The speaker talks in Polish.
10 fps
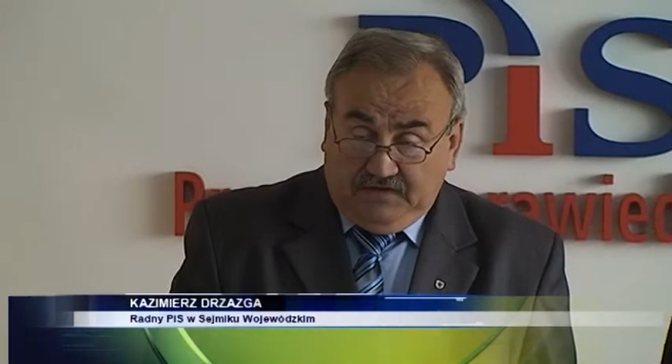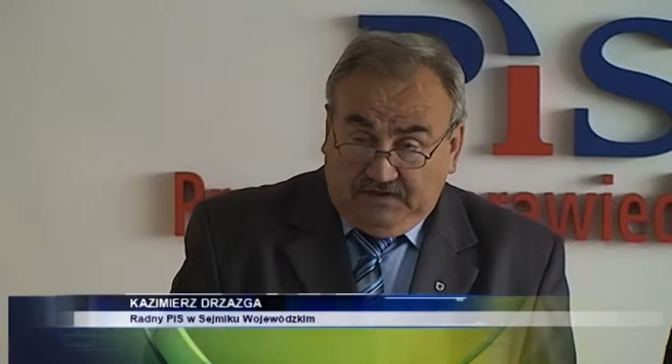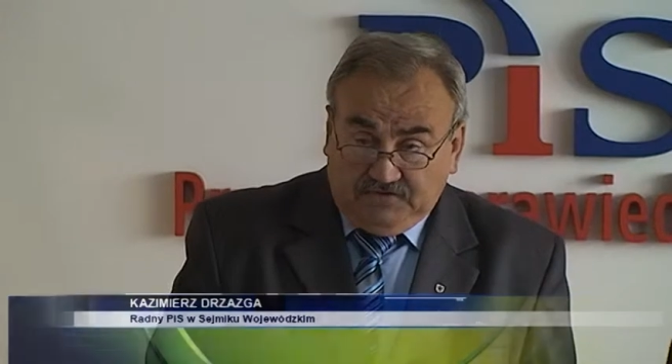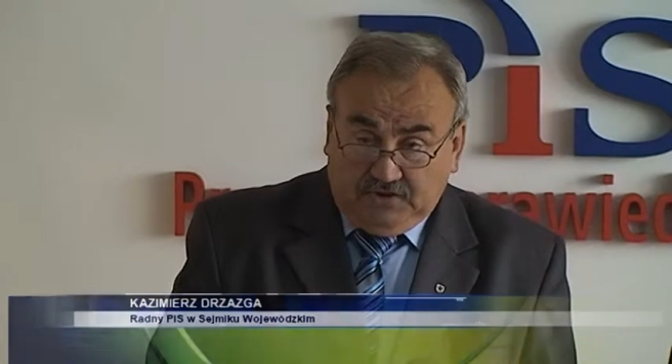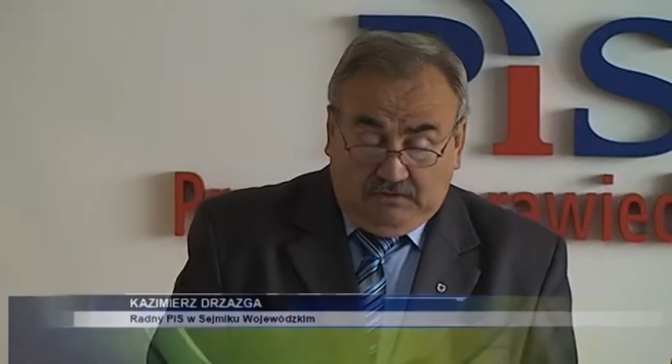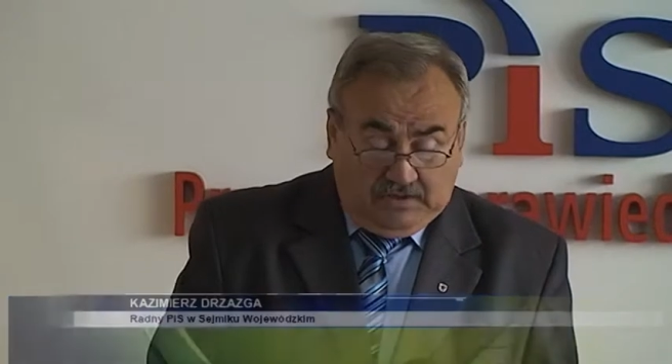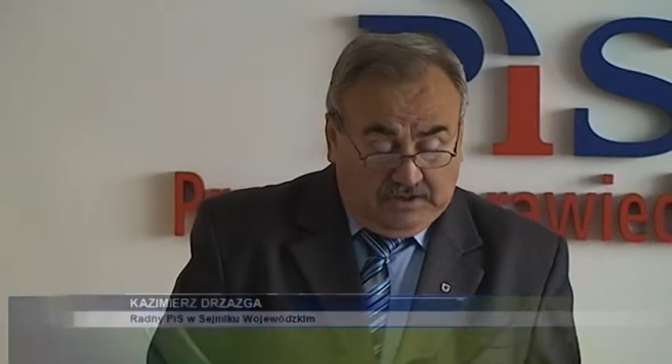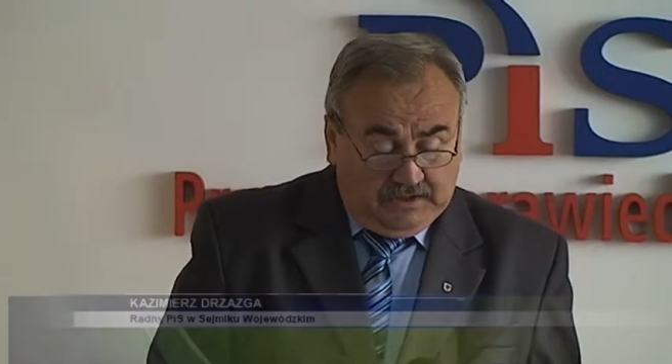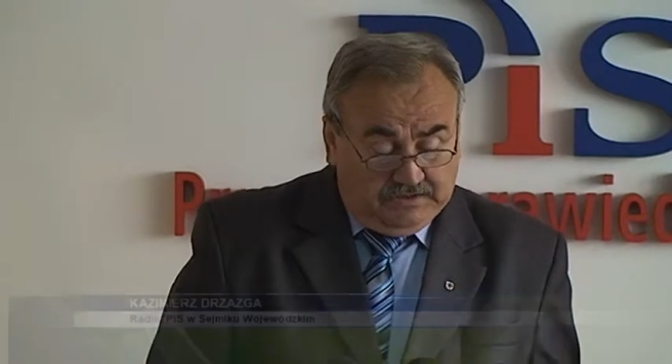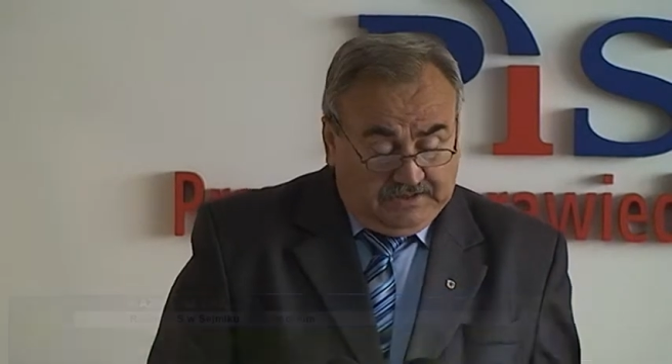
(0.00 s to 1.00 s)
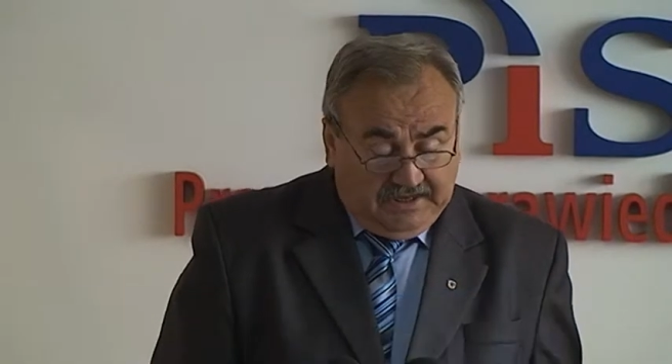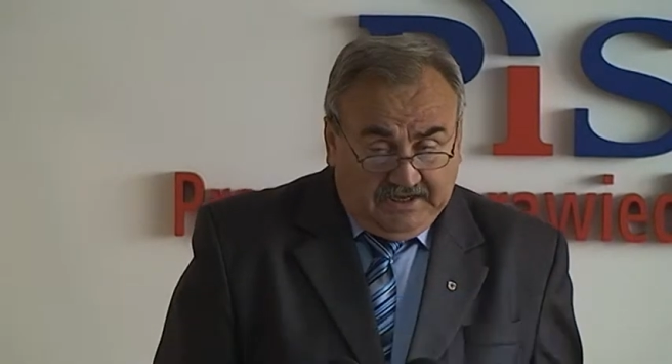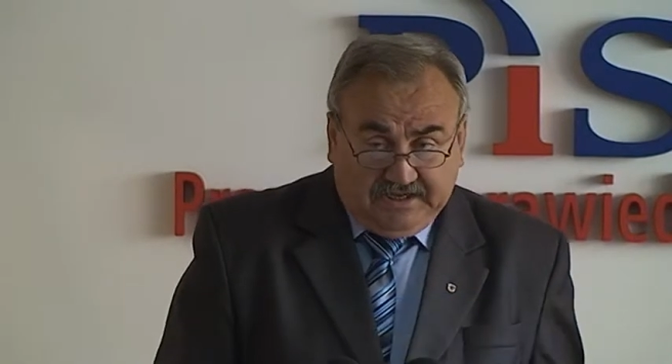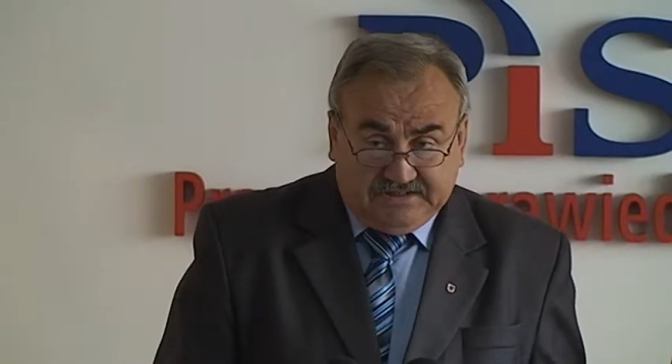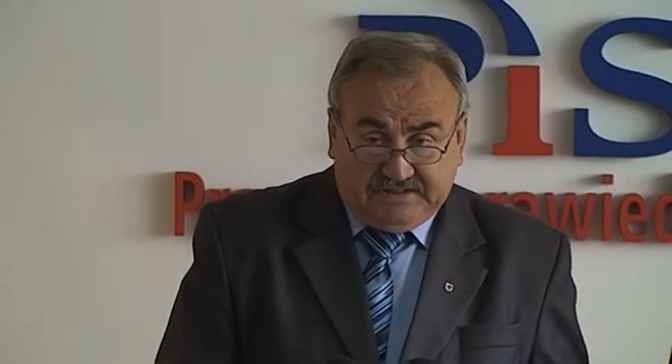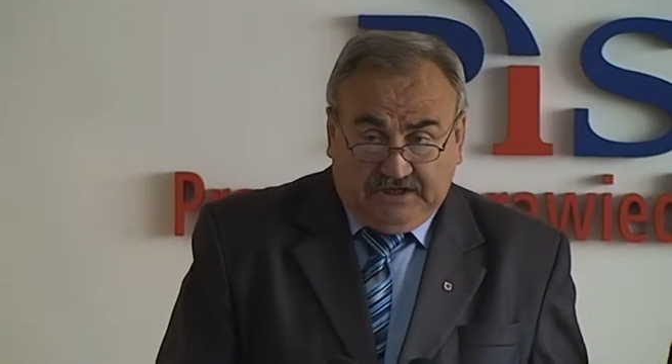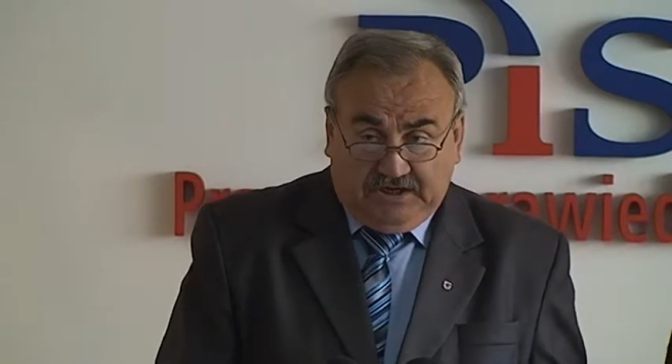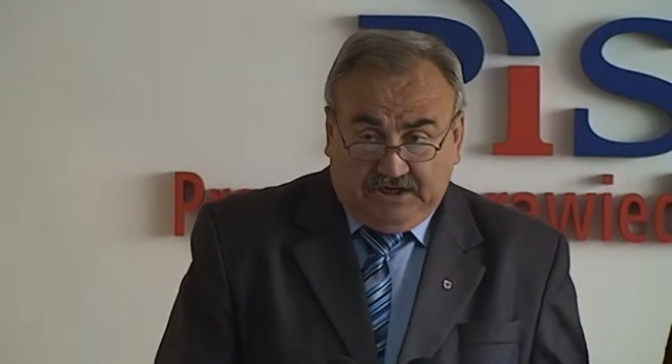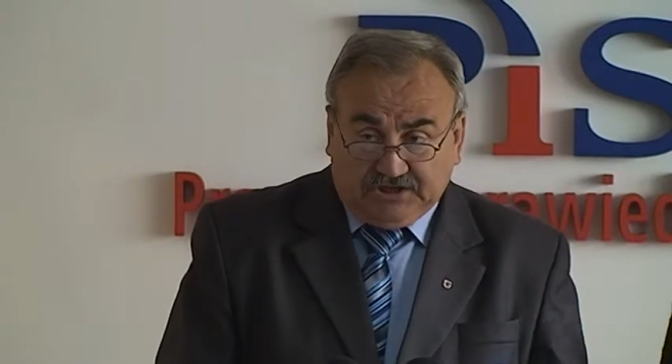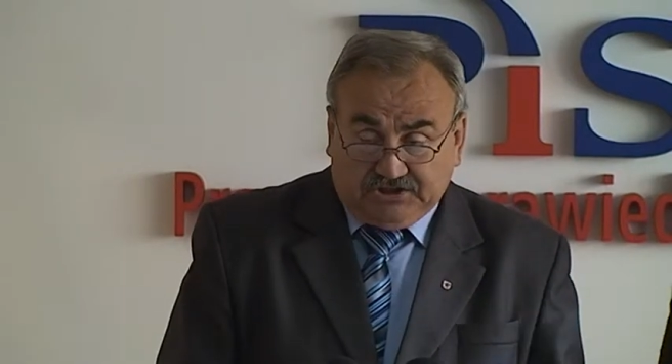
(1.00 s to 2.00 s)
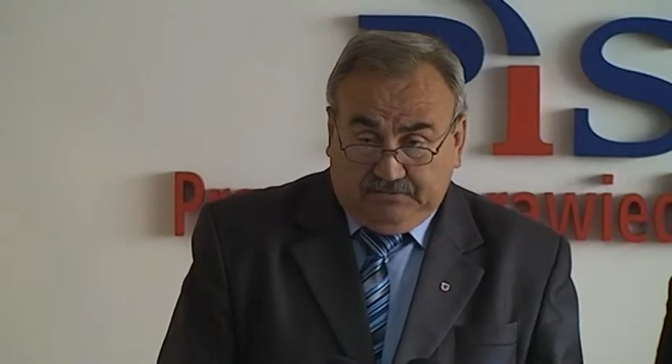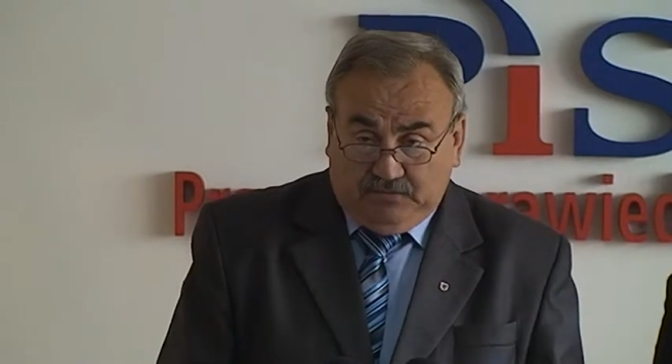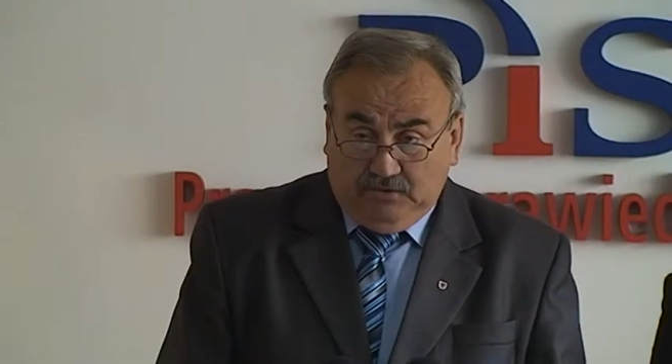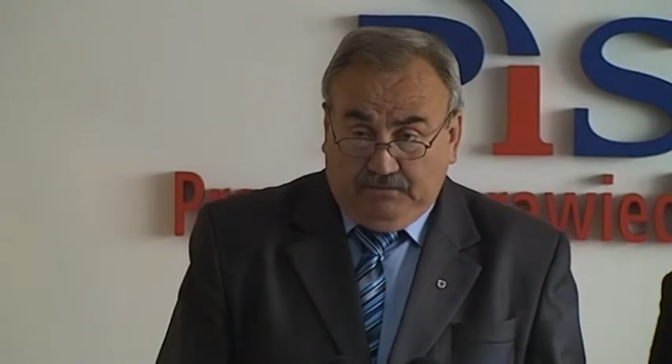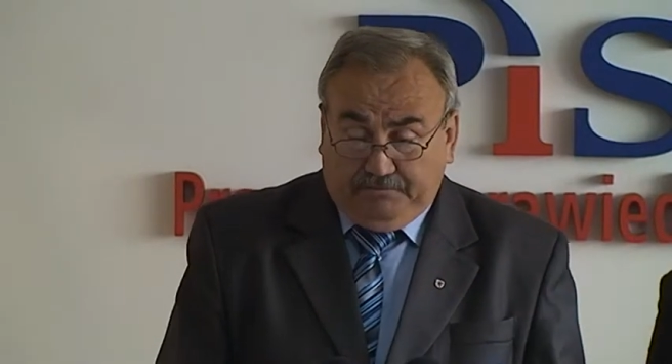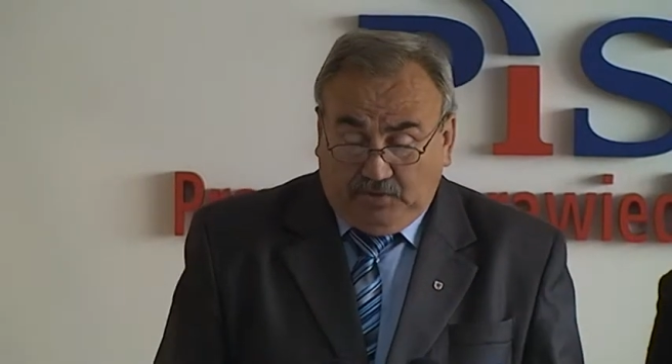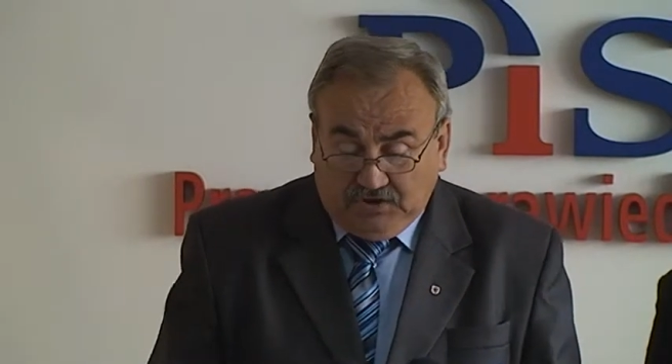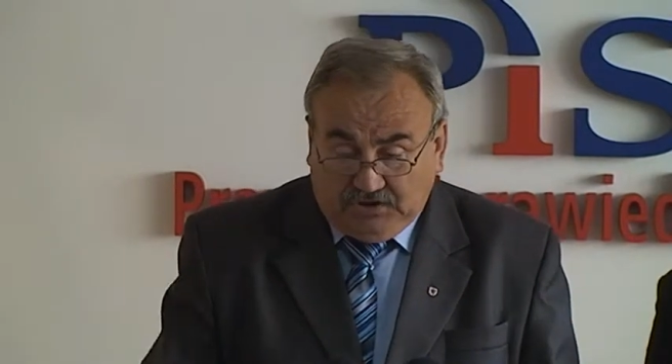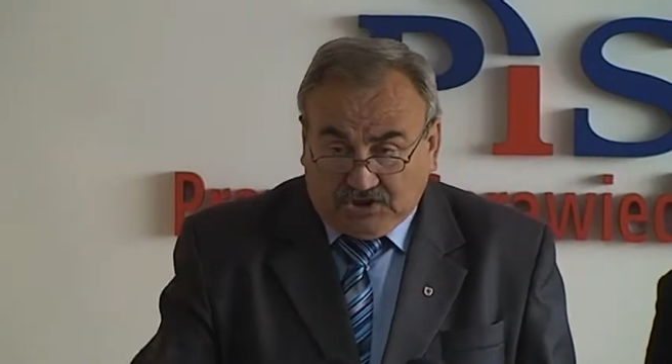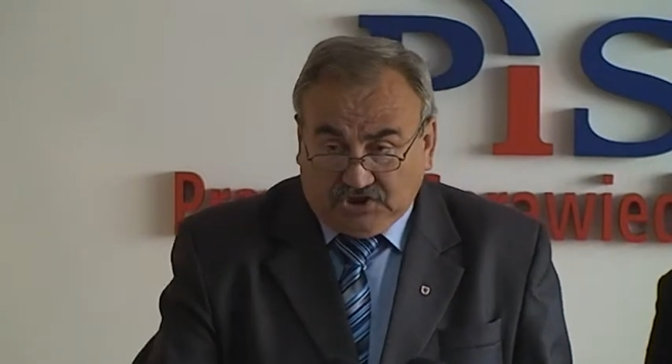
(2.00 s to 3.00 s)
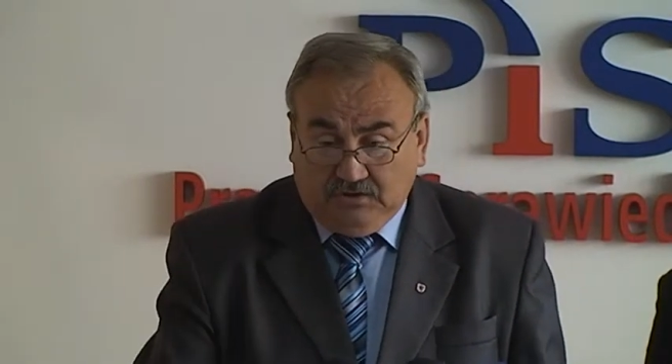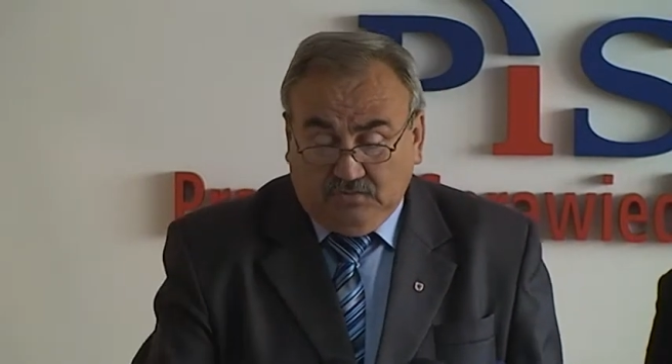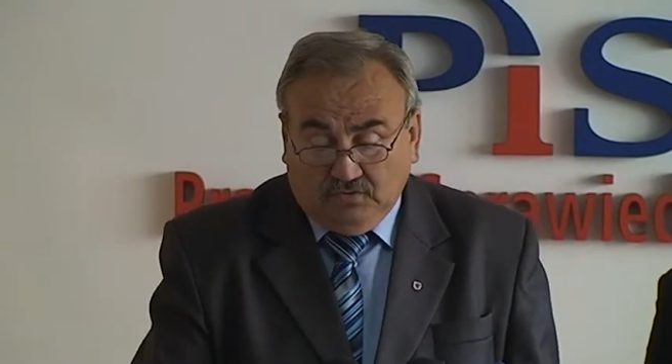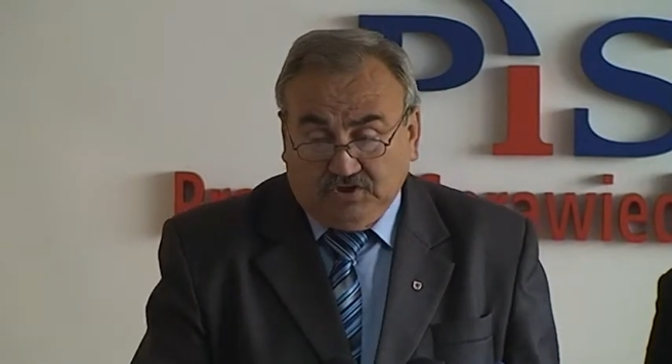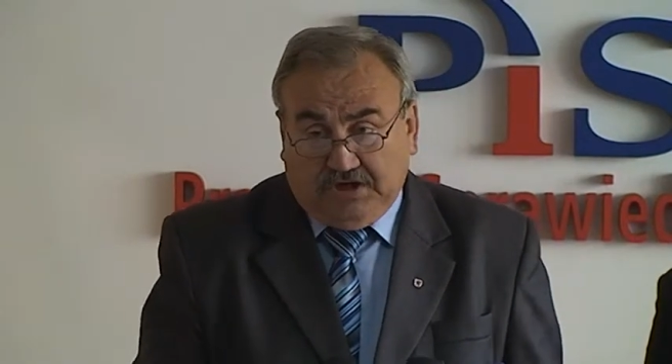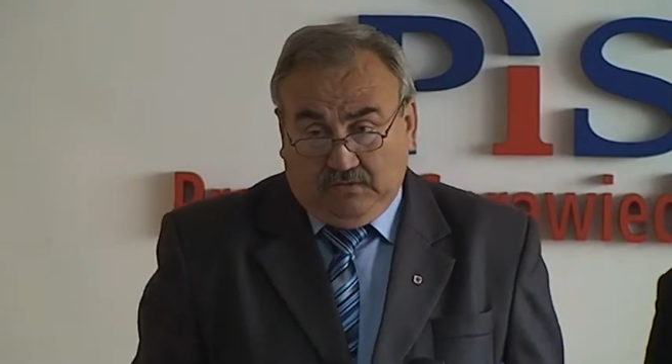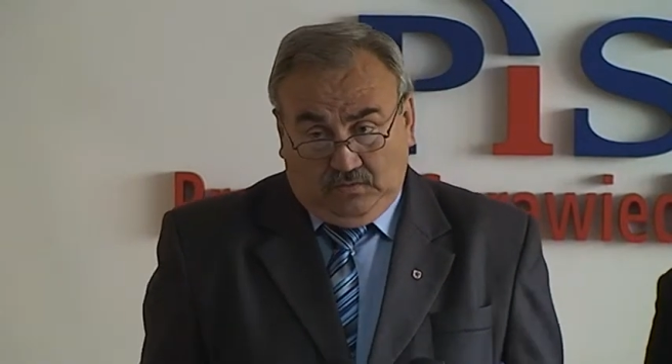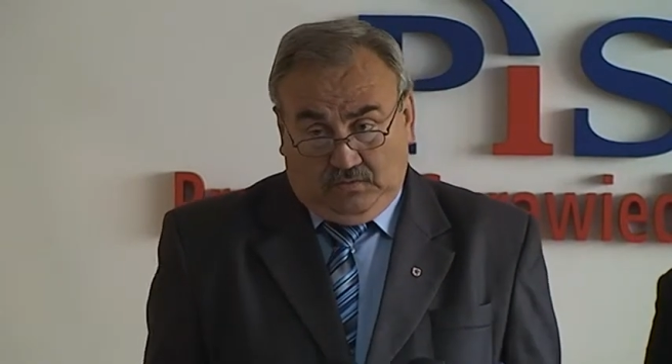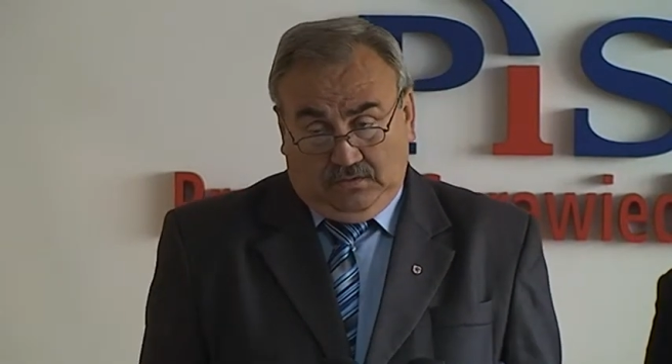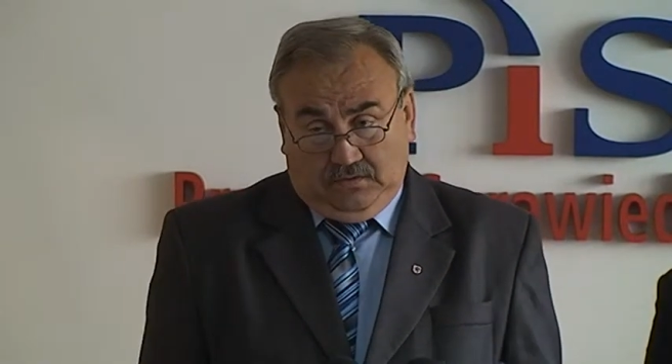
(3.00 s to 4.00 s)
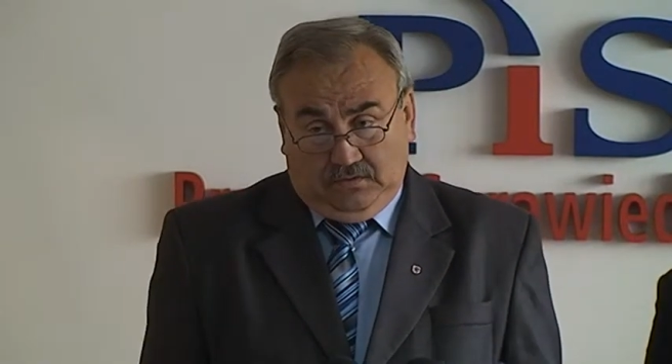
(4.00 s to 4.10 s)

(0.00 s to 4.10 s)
nie wzięła delegacja na szczeblu politycznym udziału